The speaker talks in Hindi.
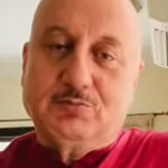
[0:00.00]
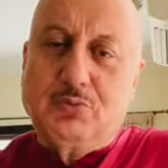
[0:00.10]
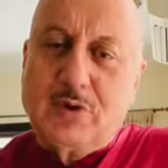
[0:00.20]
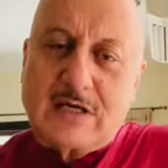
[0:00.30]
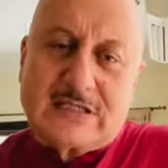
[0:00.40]

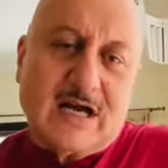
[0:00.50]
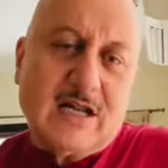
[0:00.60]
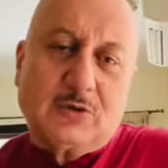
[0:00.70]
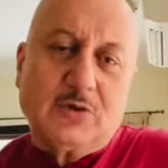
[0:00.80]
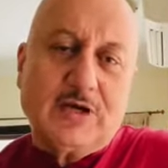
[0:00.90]
पूरा
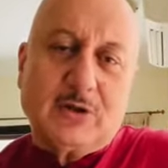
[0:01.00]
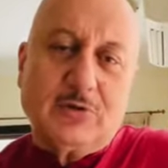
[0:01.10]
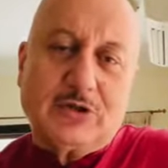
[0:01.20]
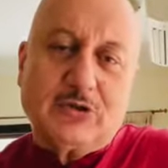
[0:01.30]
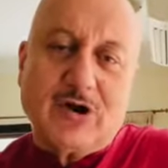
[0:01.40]
साल कोई ना
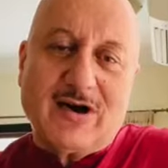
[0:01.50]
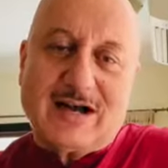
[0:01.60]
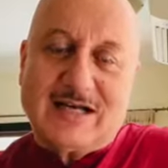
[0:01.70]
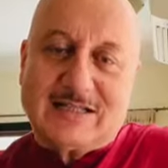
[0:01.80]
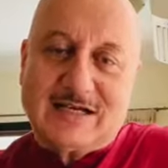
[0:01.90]
कोई त्यौहार
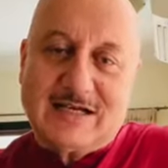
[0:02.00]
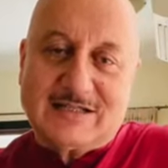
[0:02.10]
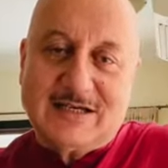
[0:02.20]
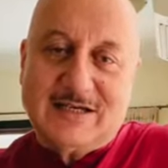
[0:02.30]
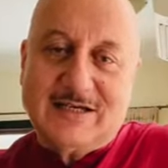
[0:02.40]
आता
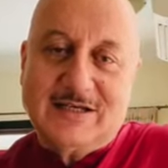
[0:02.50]
रहता है